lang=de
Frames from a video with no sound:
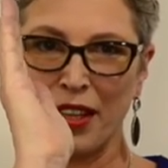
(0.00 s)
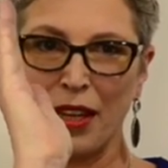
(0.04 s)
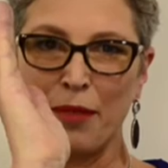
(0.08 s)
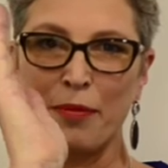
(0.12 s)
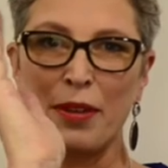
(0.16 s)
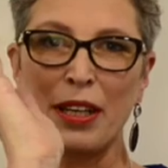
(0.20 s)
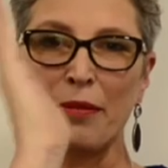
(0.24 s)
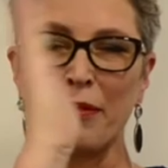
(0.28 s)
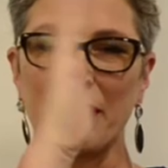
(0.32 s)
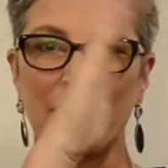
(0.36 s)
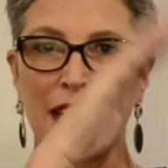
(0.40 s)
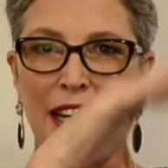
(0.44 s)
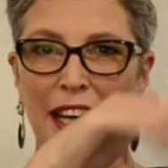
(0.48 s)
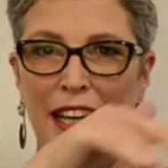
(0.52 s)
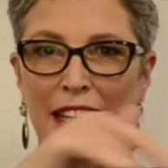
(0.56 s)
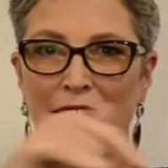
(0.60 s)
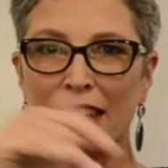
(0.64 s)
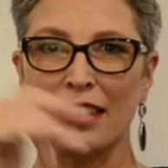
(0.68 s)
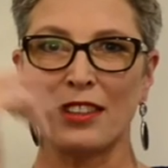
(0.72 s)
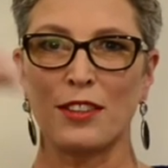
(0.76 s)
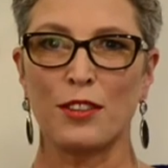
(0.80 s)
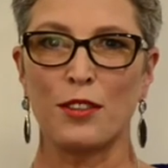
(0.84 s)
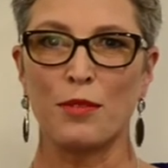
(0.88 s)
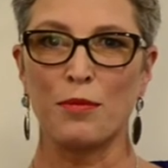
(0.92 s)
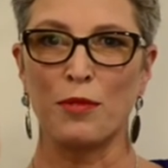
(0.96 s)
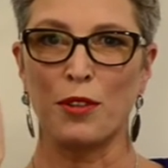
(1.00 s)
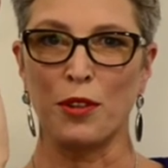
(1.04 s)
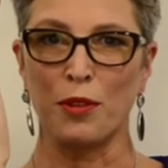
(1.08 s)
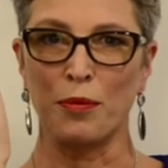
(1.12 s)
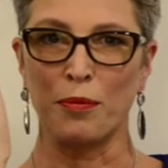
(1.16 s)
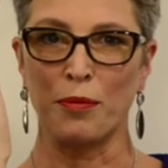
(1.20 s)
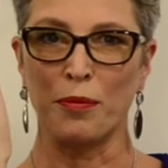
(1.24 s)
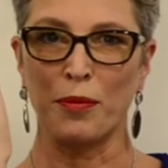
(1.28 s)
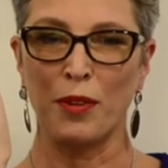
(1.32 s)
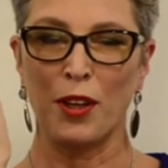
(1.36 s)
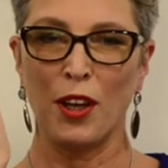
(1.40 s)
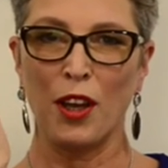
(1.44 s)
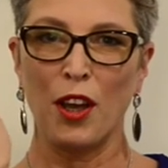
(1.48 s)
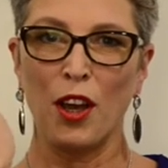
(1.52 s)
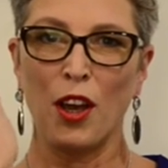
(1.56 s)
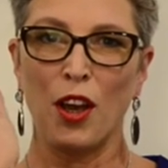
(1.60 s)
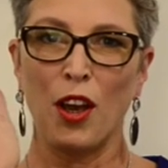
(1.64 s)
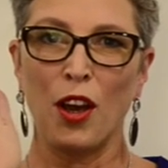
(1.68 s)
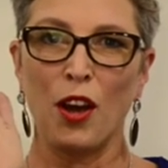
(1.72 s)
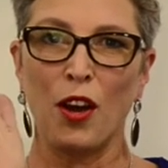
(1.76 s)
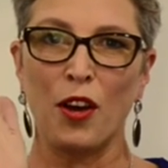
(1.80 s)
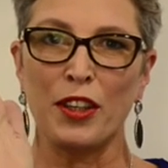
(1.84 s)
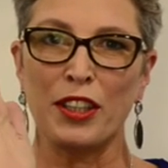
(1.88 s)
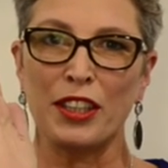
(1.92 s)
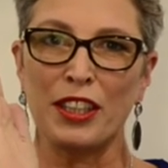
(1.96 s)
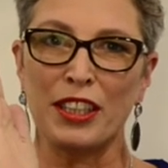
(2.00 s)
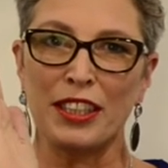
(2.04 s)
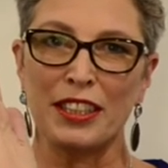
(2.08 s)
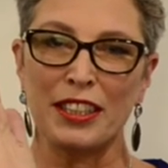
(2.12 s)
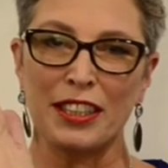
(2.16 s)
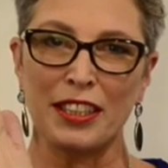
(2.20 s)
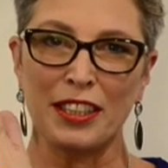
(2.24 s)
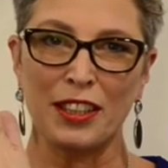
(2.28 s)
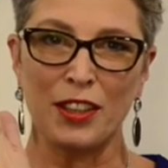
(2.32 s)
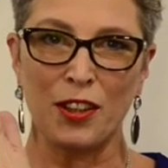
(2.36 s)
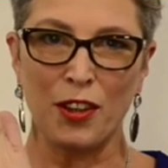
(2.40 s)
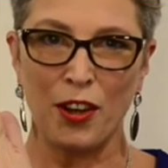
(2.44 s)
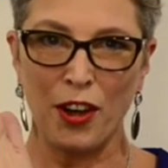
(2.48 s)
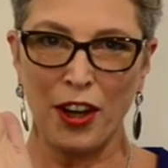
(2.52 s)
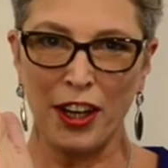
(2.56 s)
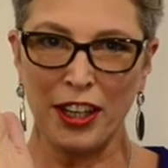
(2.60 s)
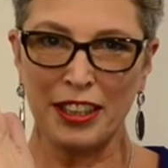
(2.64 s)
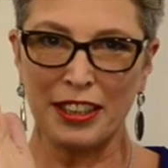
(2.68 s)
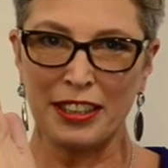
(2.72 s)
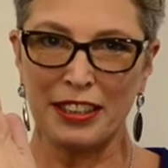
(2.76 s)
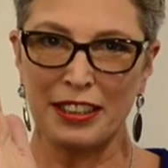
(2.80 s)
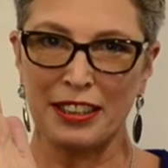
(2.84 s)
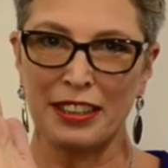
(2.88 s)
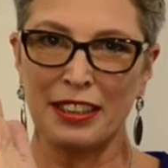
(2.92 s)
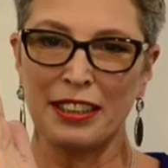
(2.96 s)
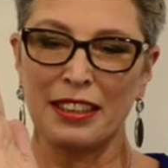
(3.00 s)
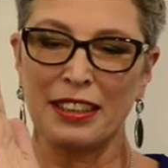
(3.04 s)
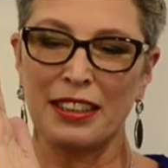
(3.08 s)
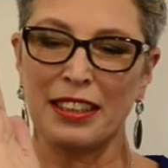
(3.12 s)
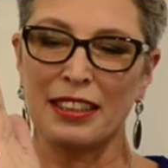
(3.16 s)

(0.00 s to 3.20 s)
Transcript: mit dem Kreis drumherum. Und dieses Kreuz,